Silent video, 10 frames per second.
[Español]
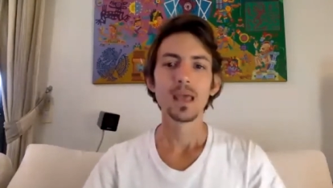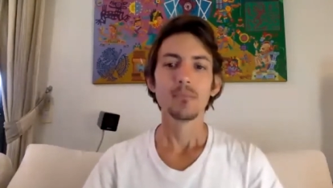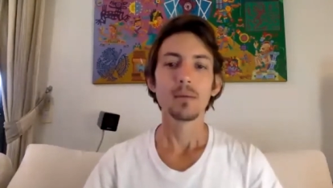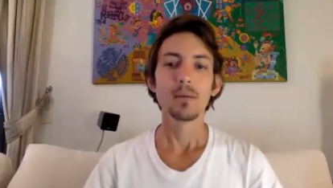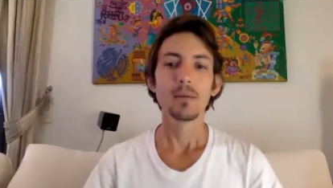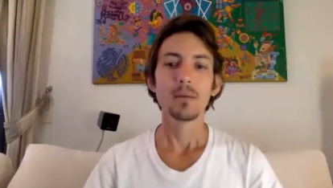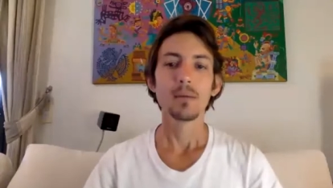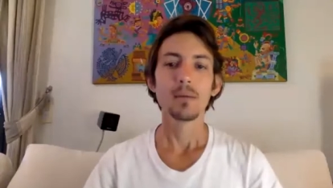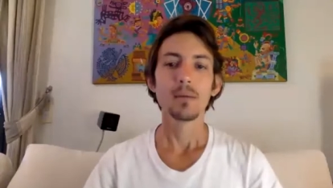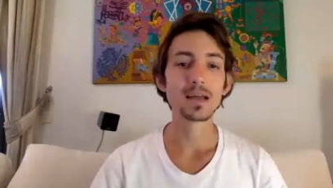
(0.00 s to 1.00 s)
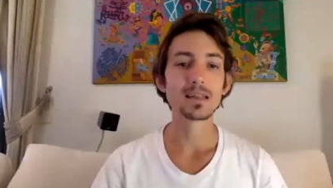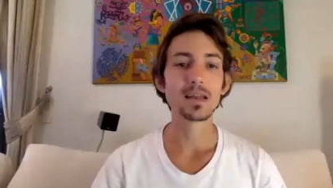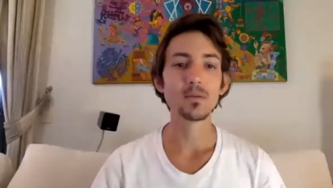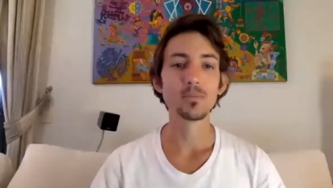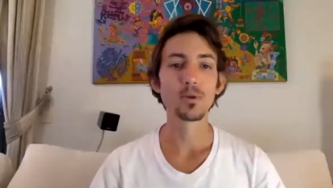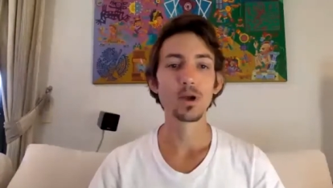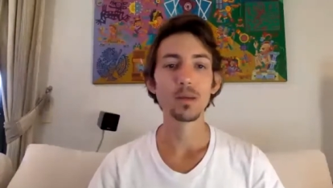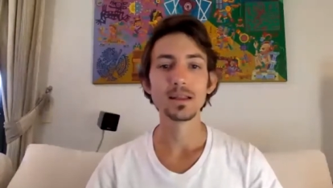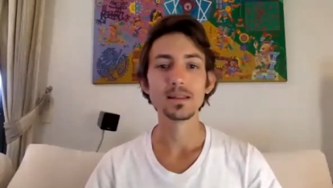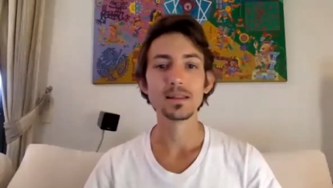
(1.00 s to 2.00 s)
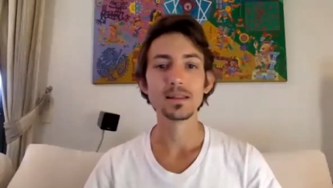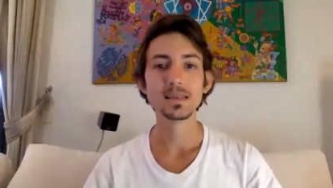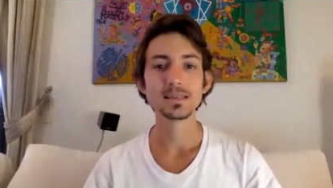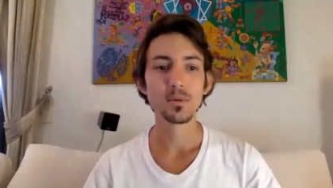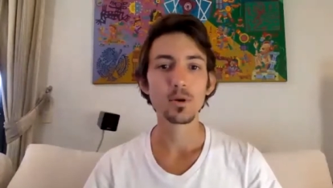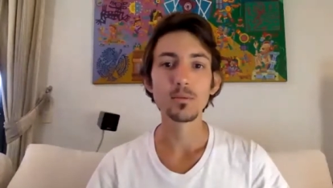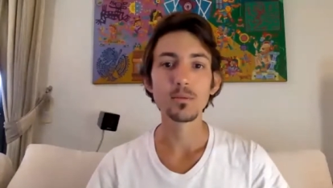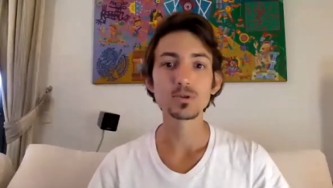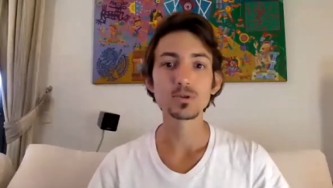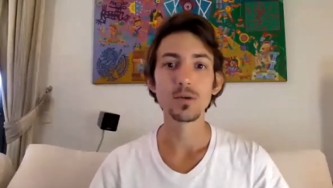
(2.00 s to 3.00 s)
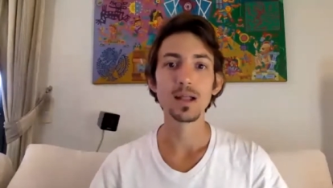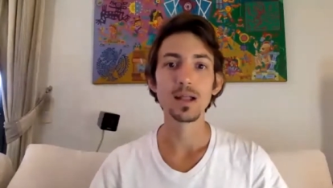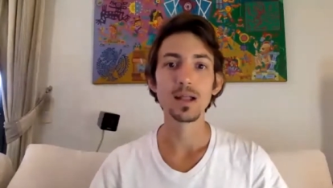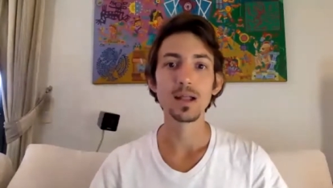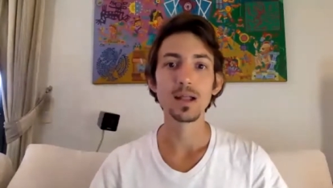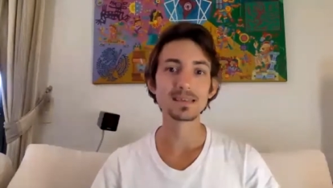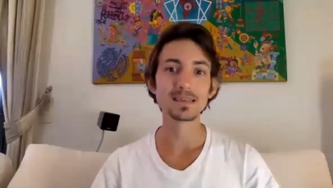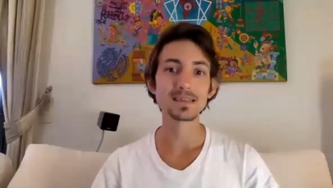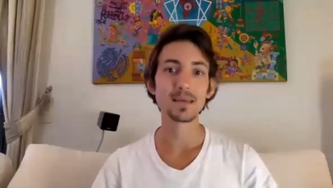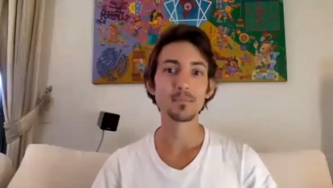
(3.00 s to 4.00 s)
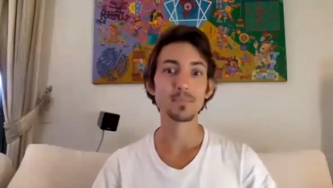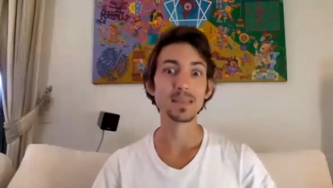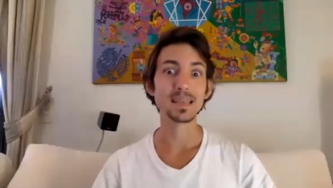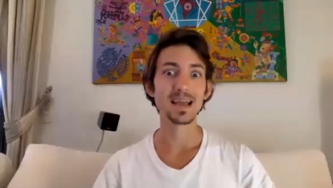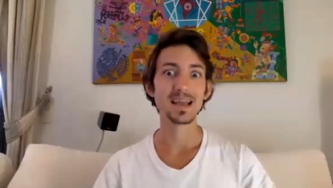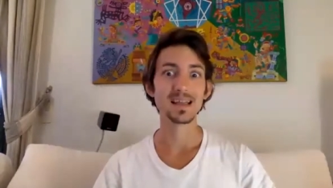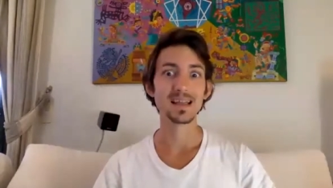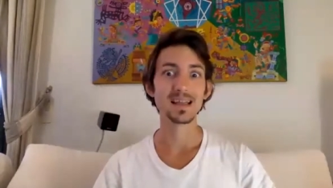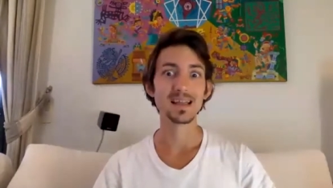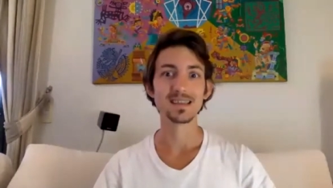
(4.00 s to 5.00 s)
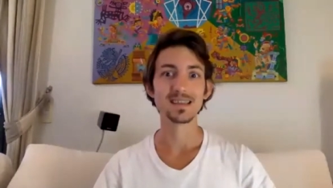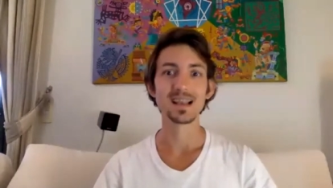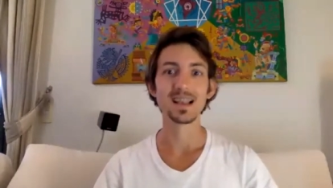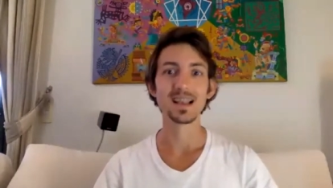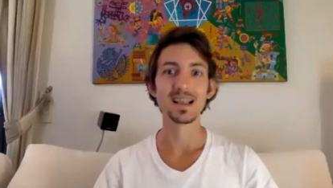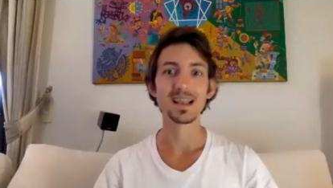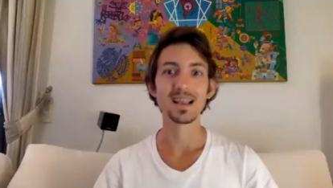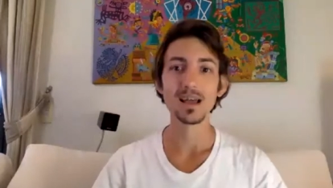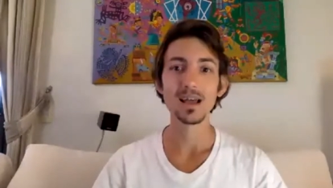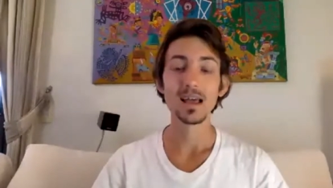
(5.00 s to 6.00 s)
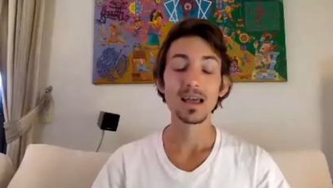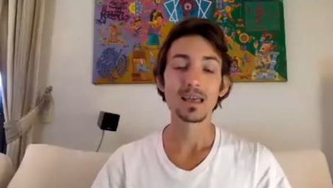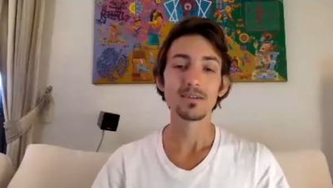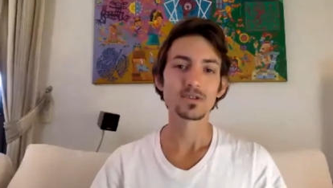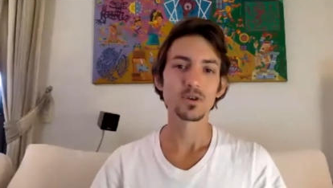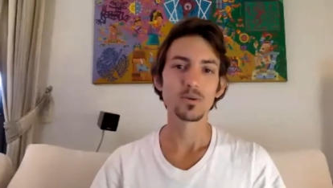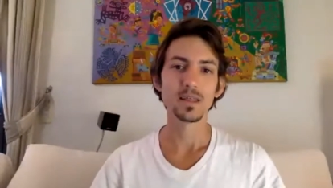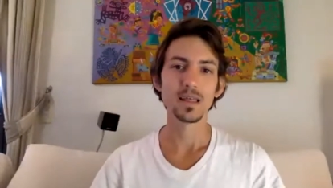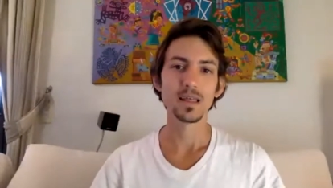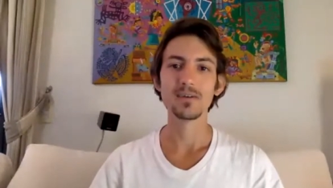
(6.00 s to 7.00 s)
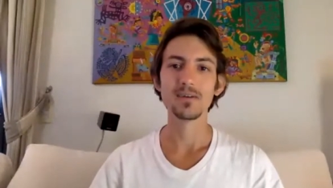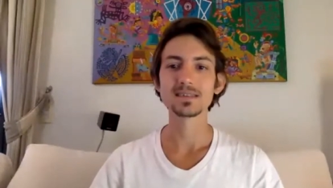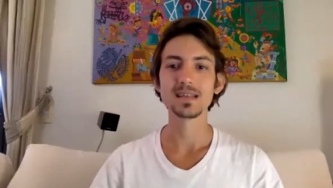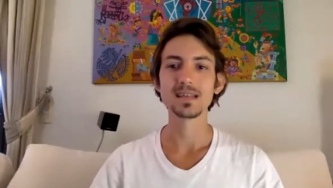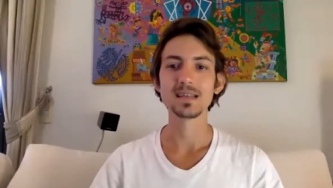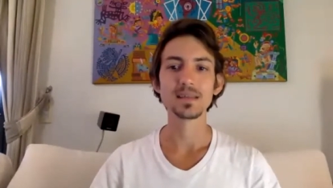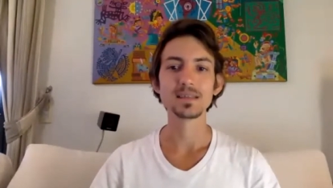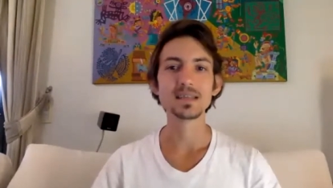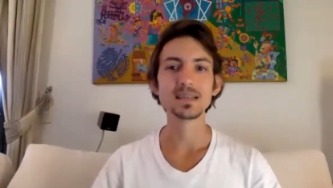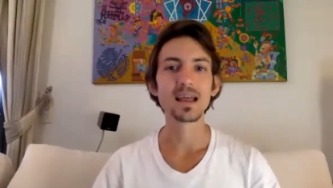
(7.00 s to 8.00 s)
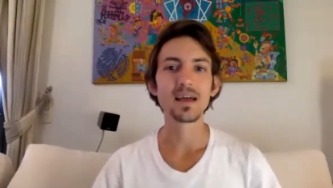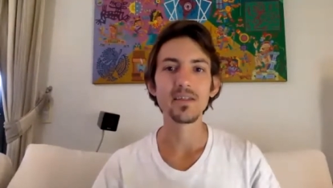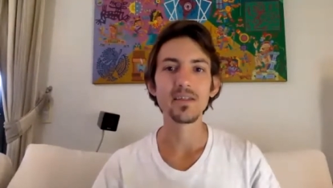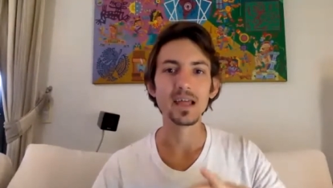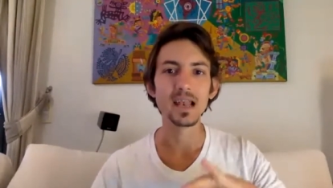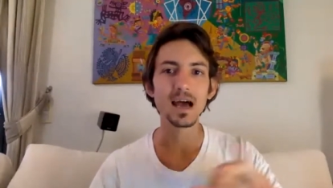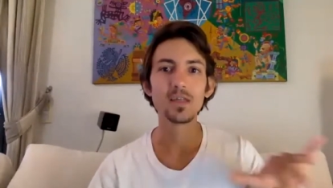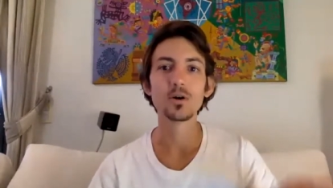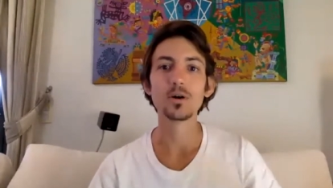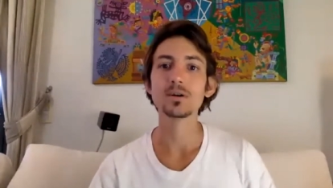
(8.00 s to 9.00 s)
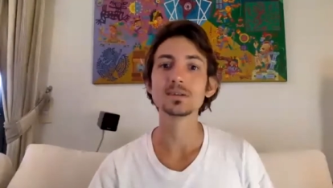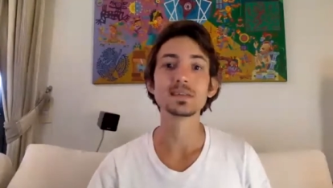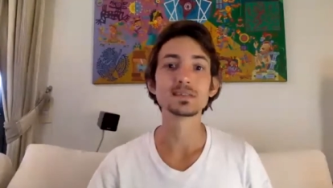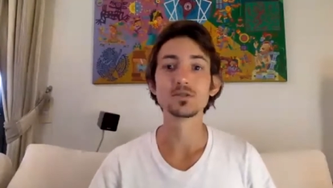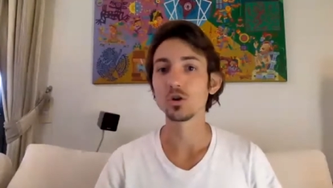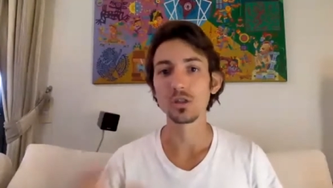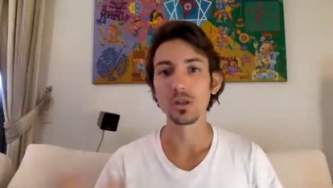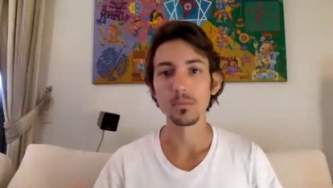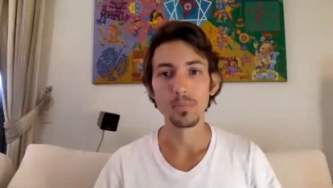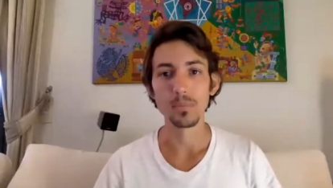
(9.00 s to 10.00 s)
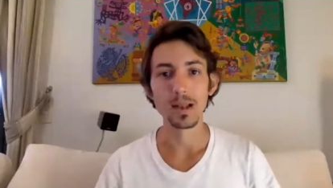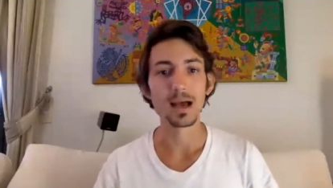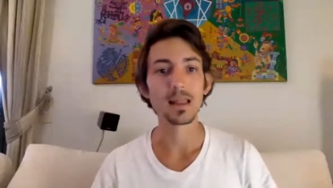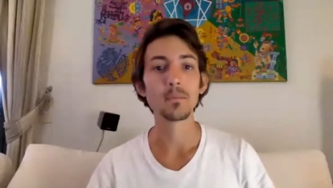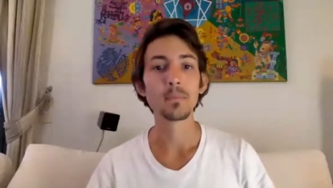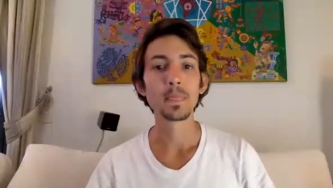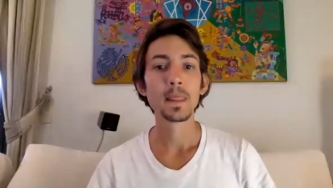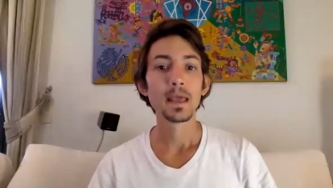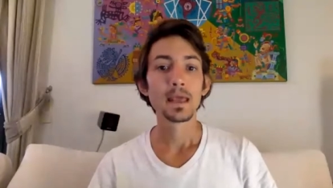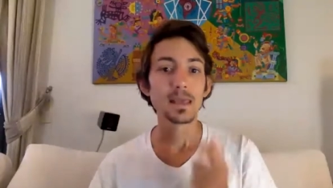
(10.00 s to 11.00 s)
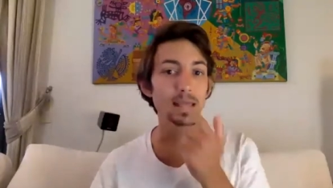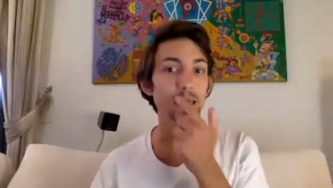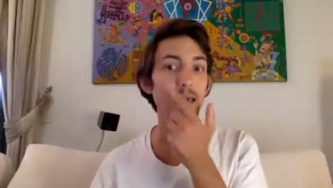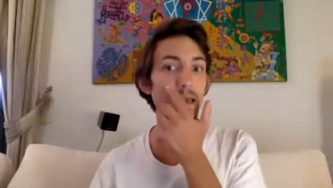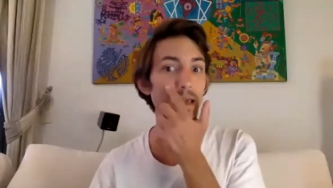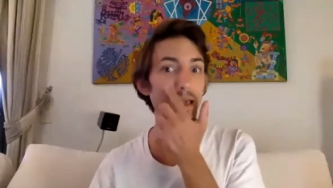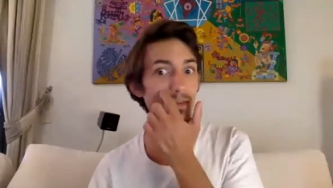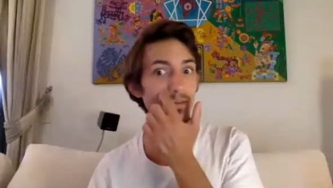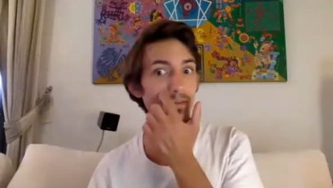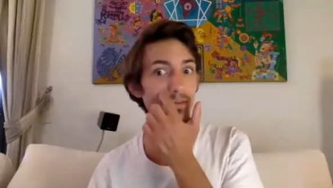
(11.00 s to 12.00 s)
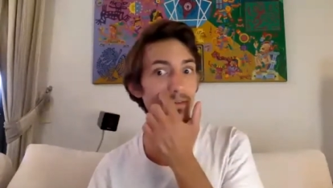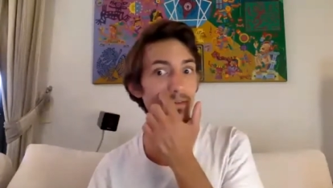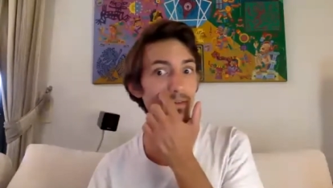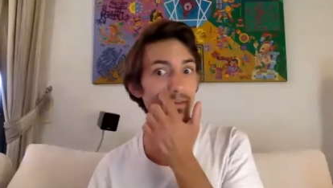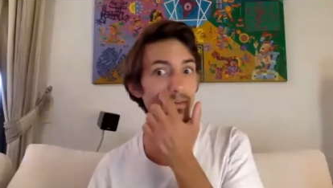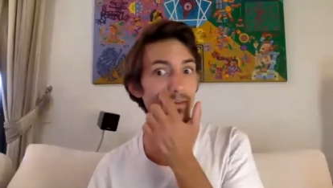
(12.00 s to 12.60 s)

Vamos a hoy a tener un programa lindísimo porque vamos a hablar de esa piñal, de esa glándula que a veces es olvidada, a veces en la medicina dejada de lado, a veces no contemplada, y que ahí venimos